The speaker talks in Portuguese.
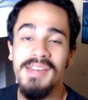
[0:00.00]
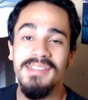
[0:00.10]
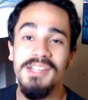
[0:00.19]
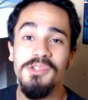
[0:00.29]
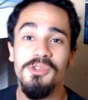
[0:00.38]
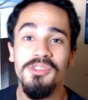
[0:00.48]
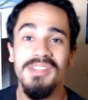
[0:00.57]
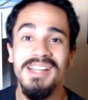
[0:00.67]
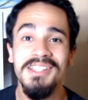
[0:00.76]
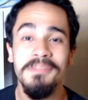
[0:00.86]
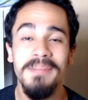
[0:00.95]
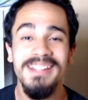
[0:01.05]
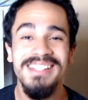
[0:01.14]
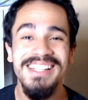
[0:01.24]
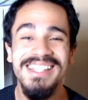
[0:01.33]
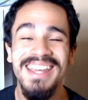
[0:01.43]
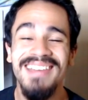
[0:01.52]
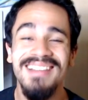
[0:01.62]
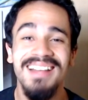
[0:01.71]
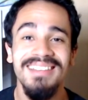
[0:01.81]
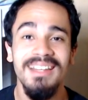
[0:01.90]
7 curiosidades para a gente
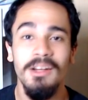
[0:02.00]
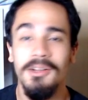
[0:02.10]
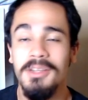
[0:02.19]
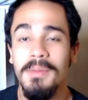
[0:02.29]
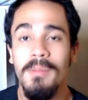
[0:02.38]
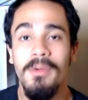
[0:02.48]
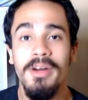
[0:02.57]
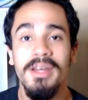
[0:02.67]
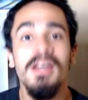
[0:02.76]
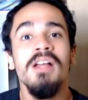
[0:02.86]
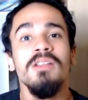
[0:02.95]
resgatar na nossa memória